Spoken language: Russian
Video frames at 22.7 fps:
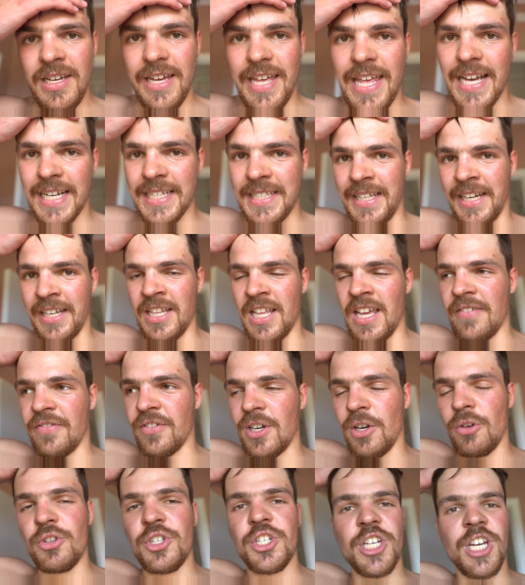Экстренное
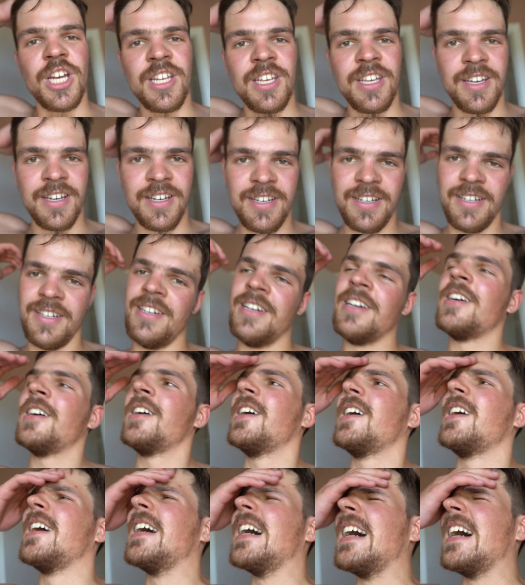отключение.
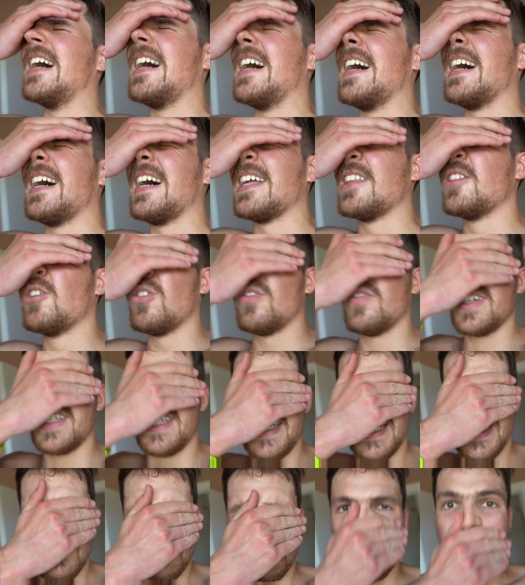Э, новый
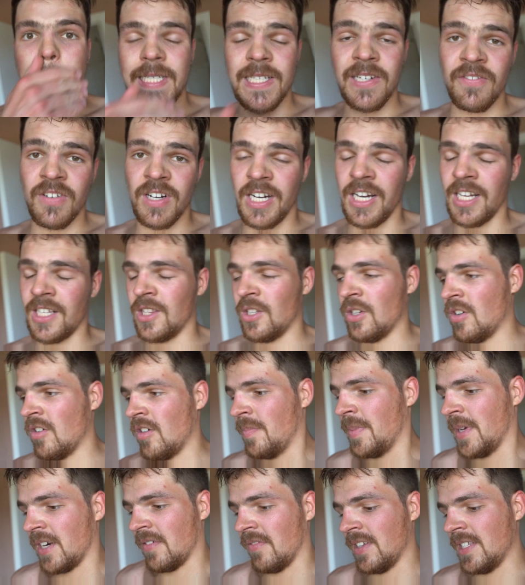день после выходного,
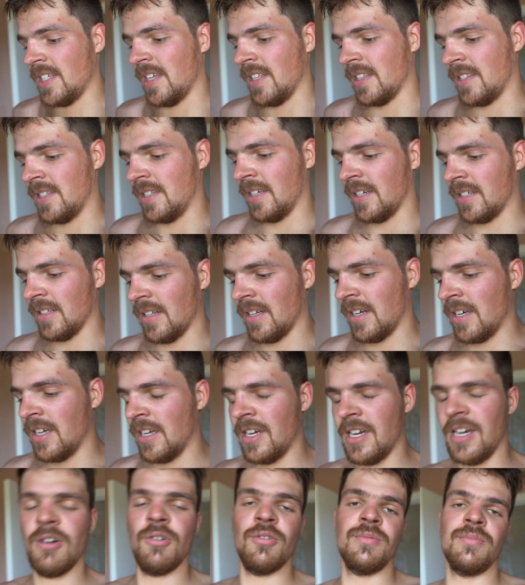первый день цикла.
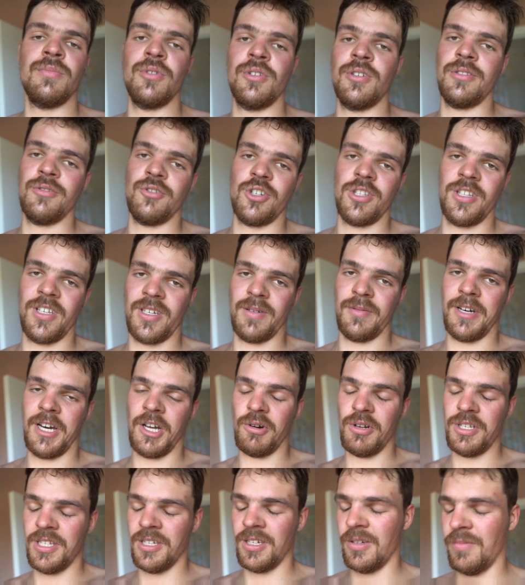Он будет уже таким
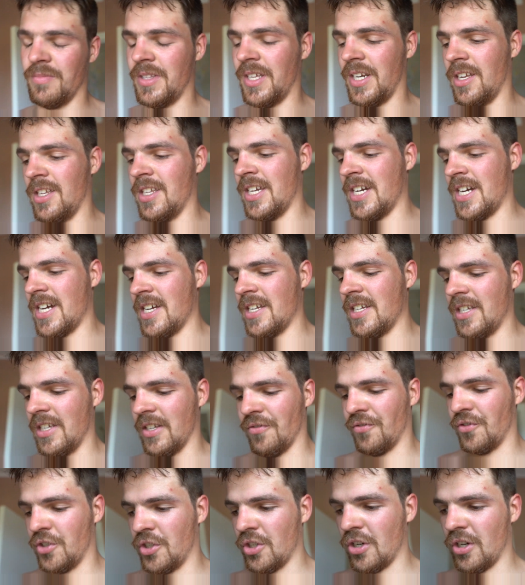коротеньким, три дня. И
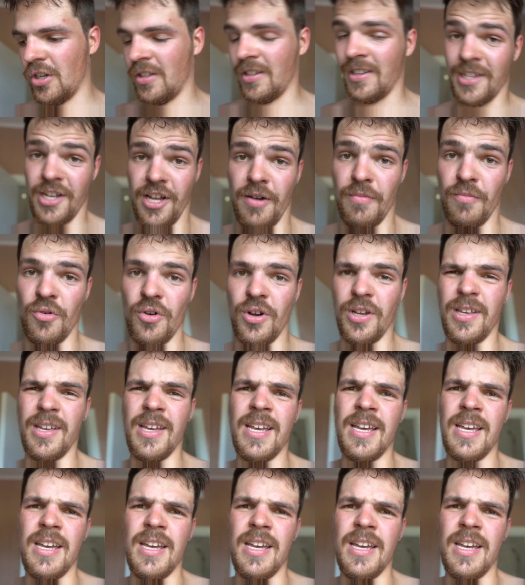все, домой.